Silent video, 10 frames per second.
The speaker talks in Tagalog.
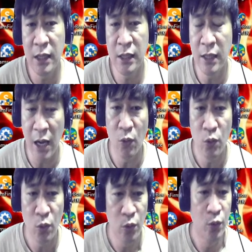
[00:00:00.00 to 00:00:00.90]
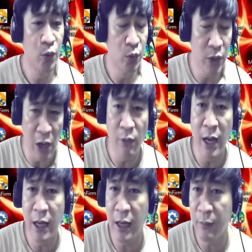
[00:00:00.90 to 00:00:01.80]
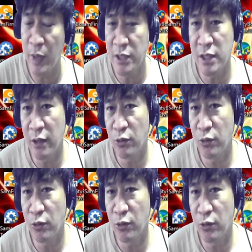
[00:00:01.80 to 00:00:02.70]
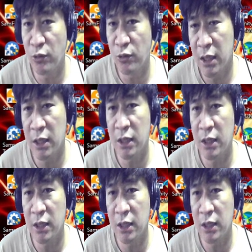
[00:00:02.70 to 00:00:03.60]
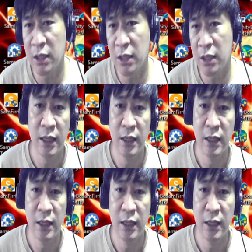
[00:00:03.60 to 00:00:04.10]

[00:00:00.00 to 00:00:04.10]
daw, daw ah, based lang to do sa mga naririnig ko sa matanda